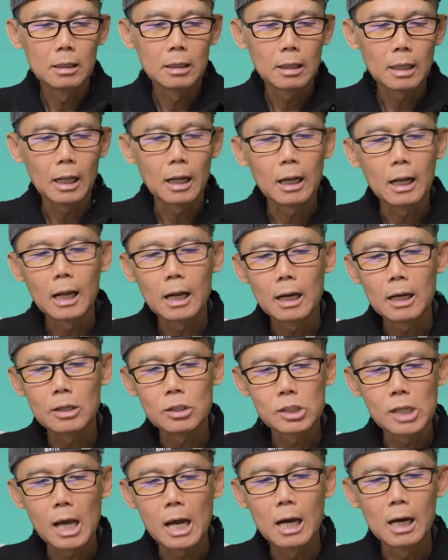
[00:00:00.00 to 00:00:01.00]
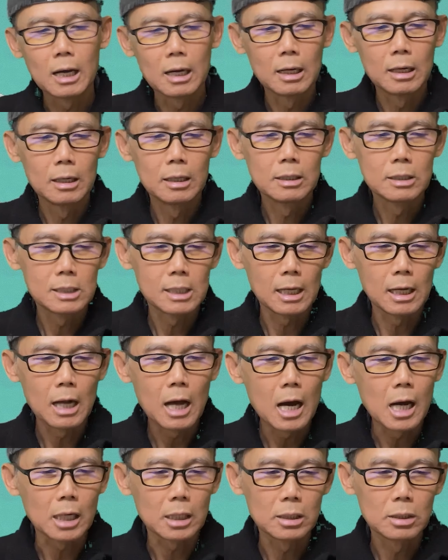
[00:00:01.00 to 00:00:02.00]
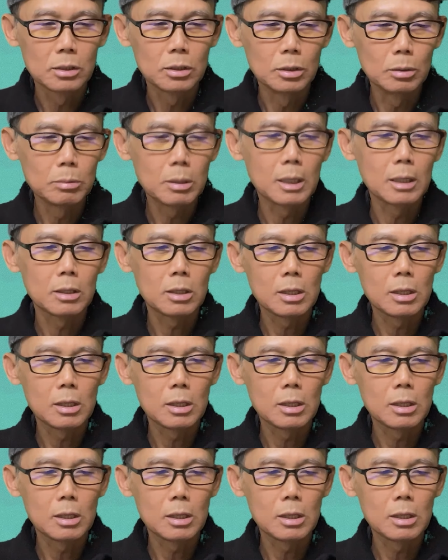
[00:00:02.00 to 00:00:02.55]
thành ra là sờ, sờ lot, đúng chưa?